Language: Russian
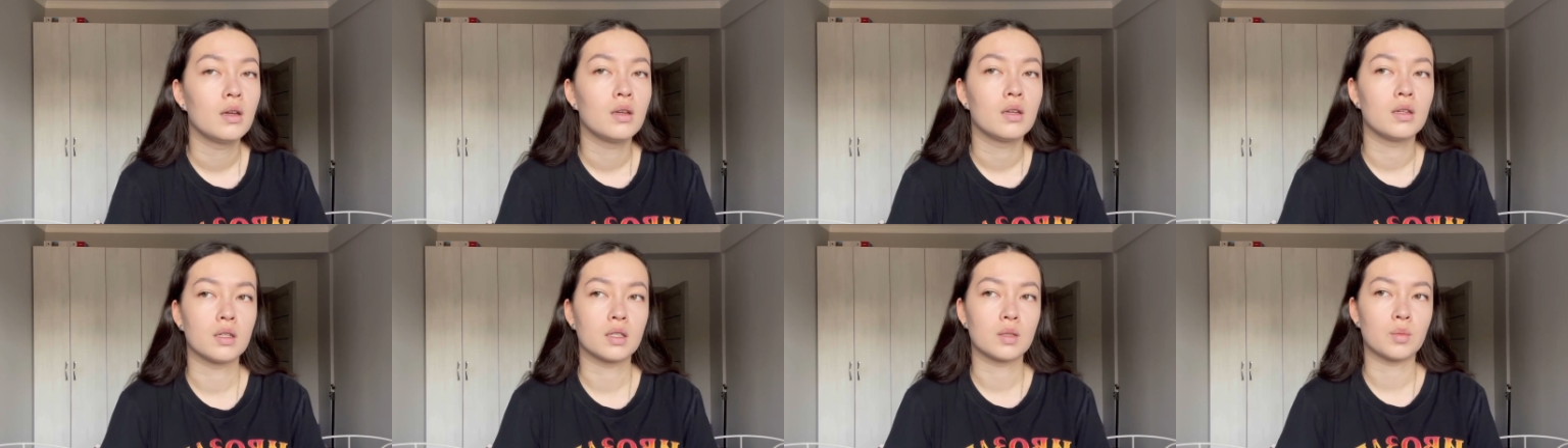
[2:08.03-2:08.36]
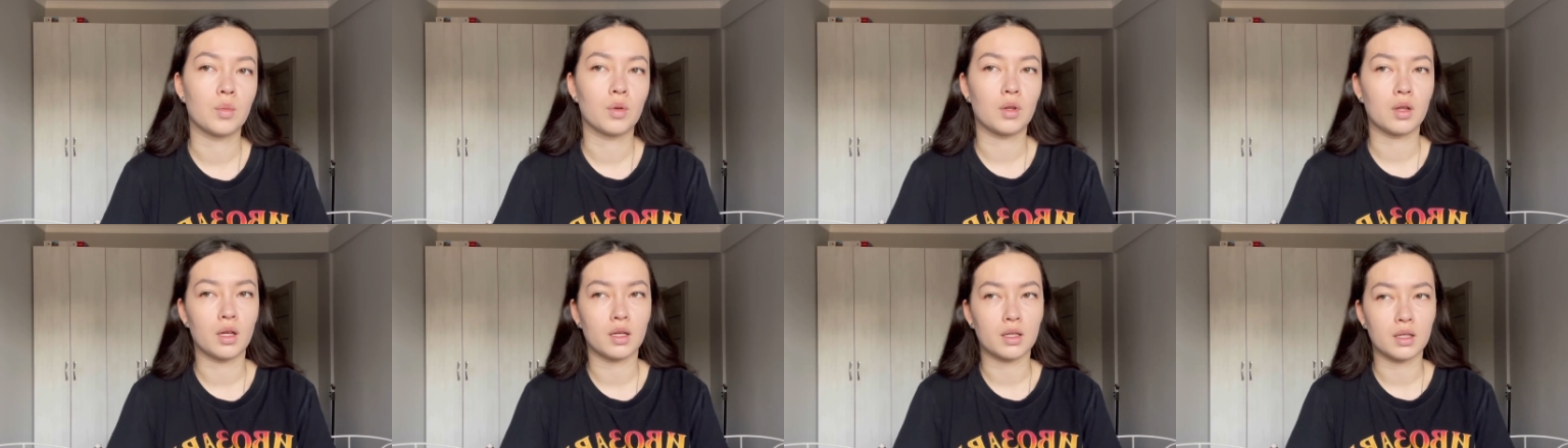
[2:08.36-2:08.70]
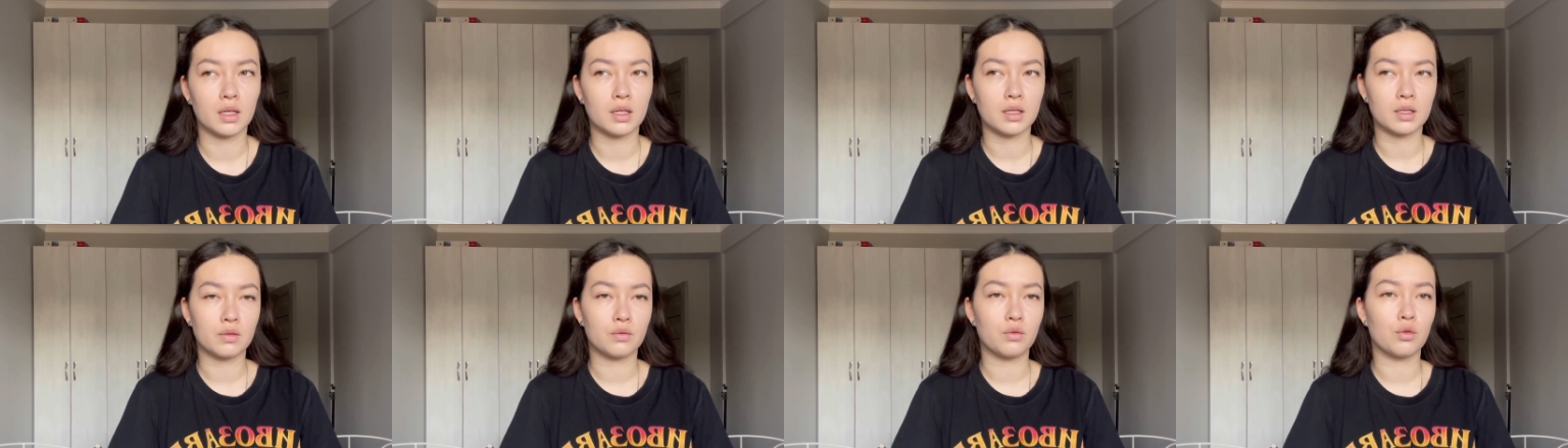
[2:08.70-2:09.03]
Я смогла
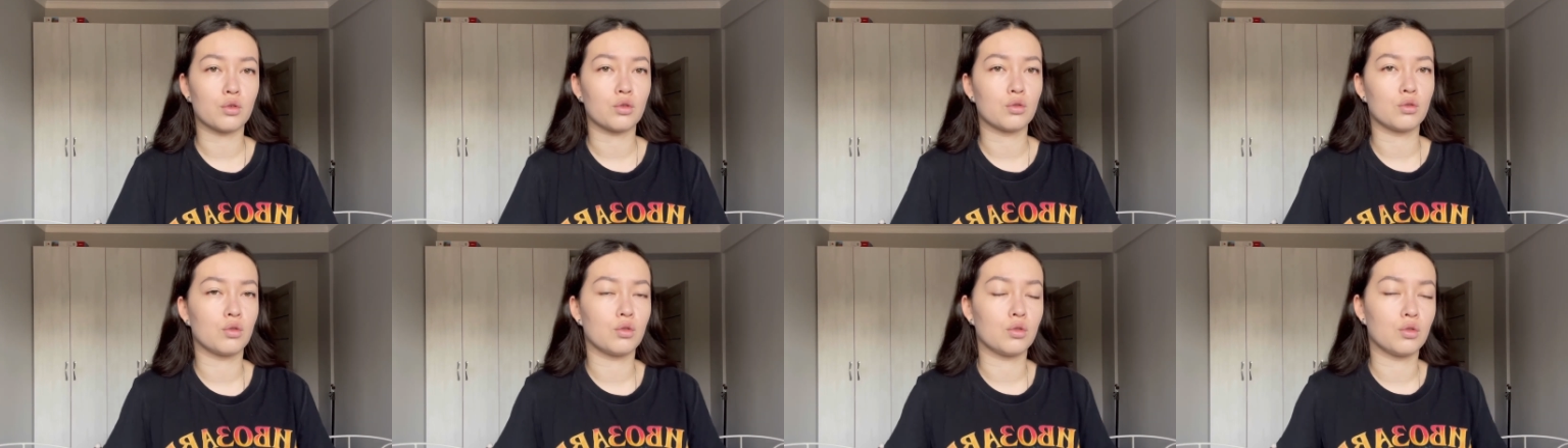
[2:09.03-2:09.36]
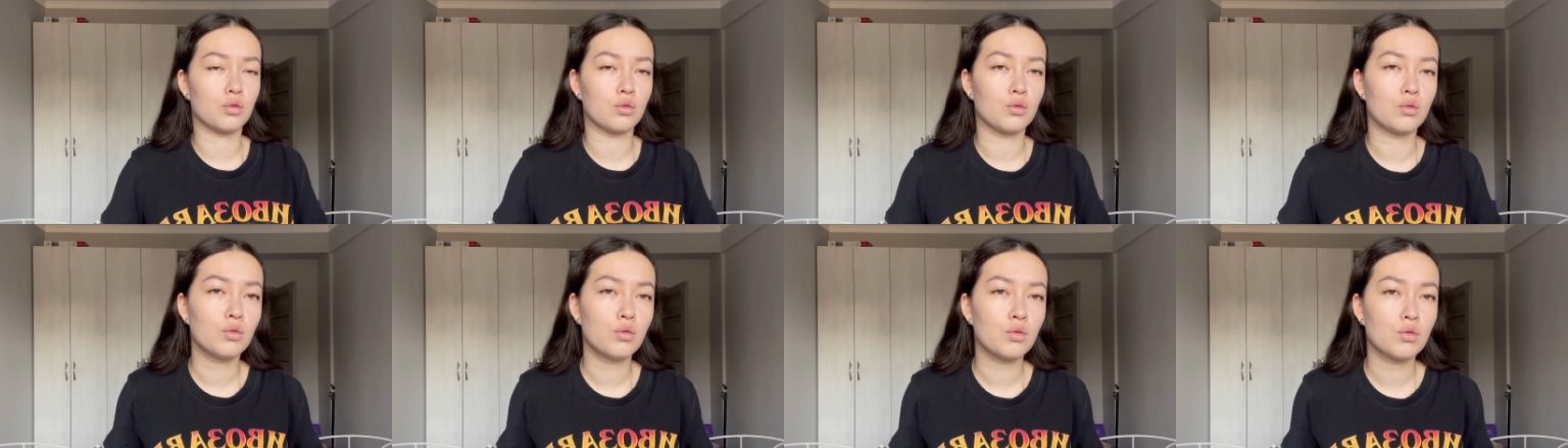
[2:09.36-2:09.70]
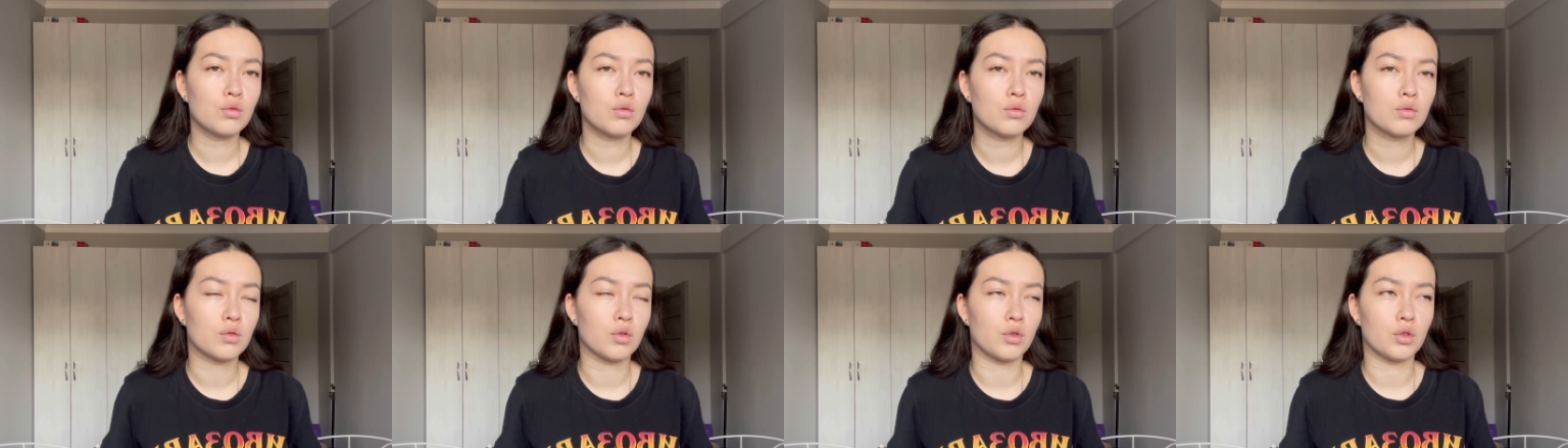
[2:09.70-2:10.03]
есть твердую
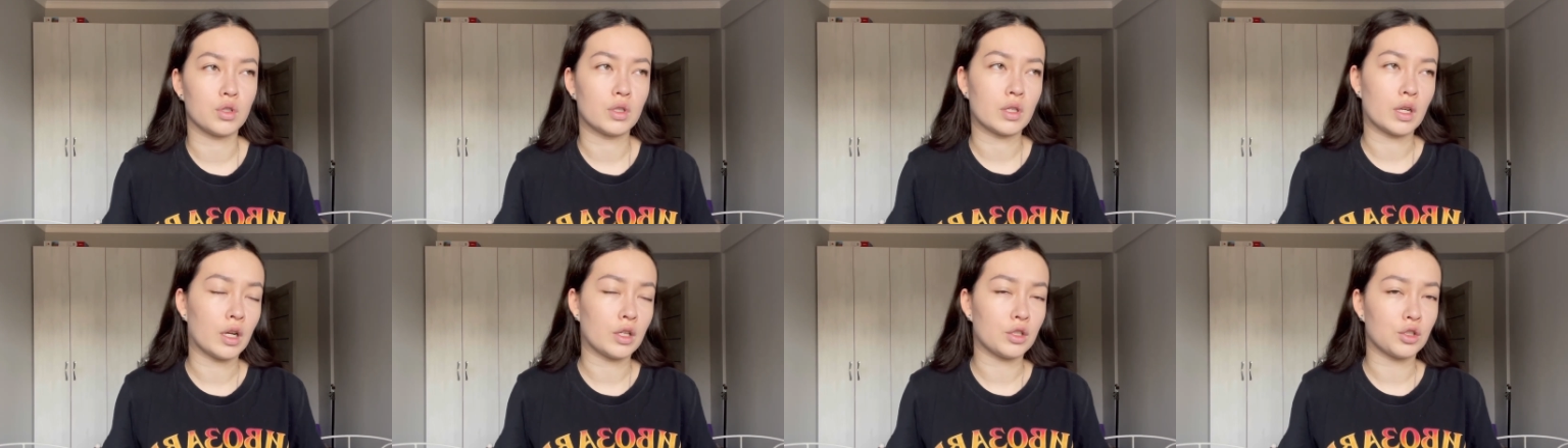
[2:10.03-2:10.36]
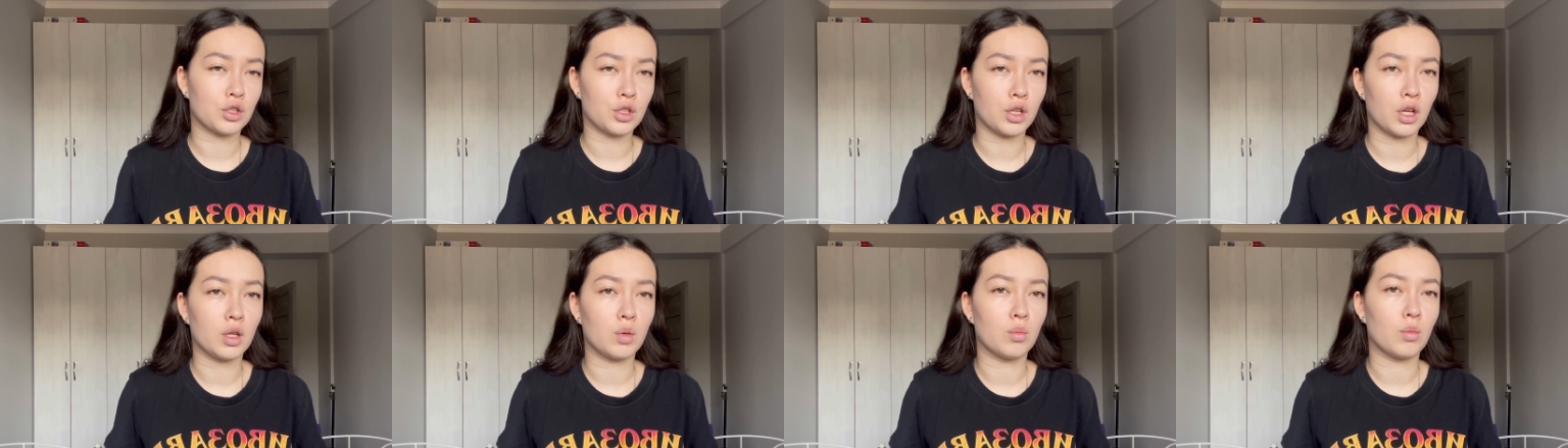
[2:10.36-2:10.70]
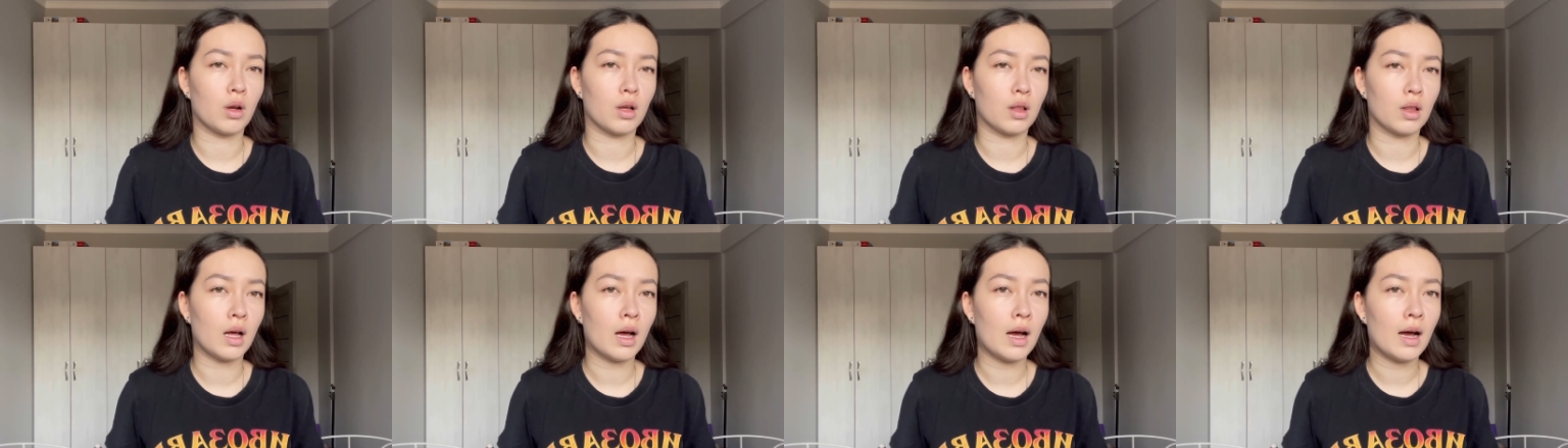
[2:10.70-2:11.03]
еду, то есть раньше я не
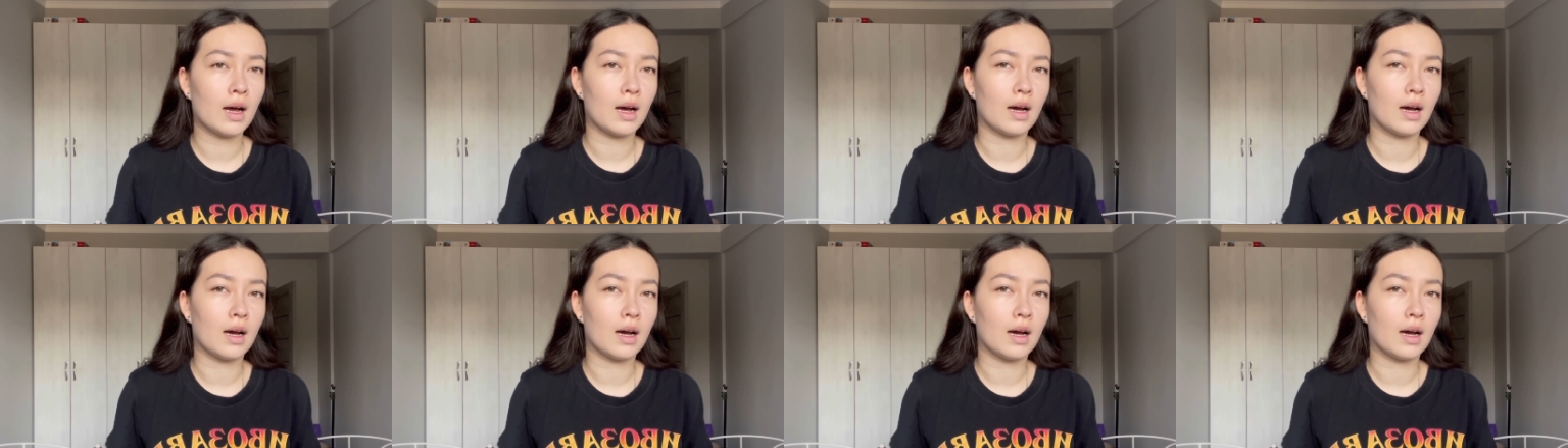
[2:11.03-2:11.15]
могла,